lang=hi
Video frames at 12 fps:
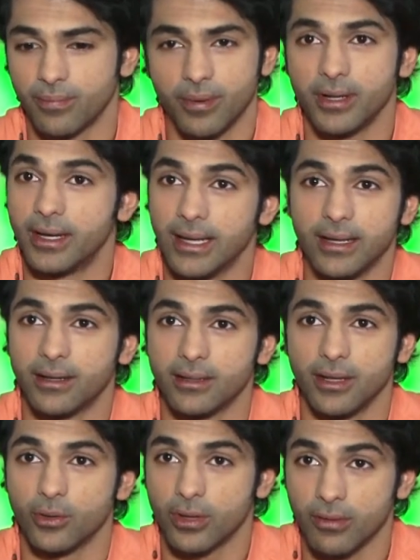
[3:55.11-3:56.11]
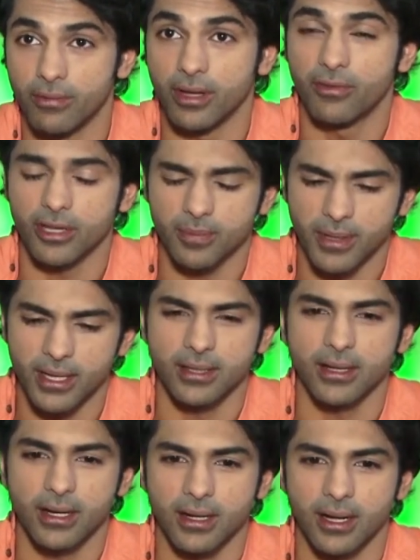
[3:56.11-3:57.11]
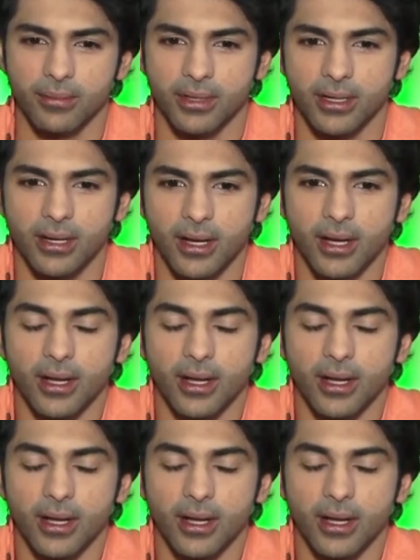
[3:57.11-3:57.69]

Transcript: फिर डिले कर दिया क्योंकि वी एफ पे इतना काम था